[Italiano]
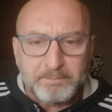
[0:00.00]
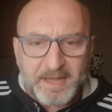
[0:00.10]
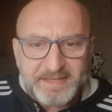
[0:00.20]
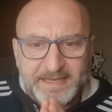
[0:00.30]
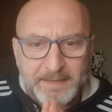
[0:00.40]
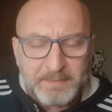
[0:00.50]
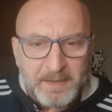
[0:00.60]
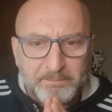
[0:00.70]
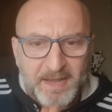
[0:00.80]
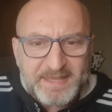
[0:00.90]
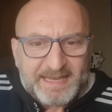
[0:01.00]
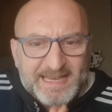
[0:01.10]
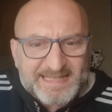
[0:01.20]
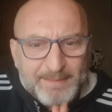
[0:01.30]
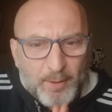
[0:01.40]
Ma di, che, ma di
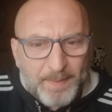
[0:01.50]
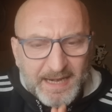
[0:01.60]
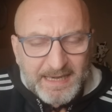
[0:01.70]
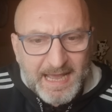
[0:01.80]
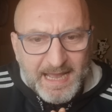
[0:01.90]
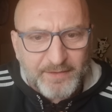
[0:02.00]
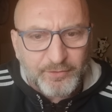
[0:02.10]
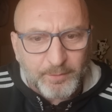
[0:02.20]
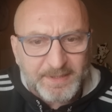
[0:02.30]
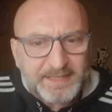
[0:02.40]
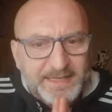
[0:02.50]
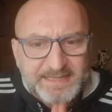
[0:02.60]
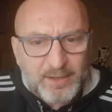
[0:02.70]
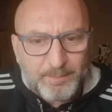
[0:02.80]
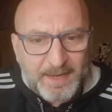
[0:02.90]
che stiamo parlando? Ma di che
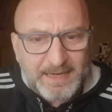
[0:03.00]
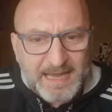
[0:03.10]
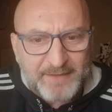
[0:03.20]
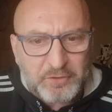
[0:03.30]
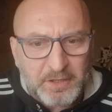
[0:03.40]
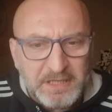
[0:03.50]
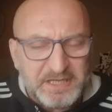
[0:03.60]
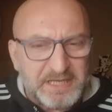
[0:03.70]
stiamo parlando?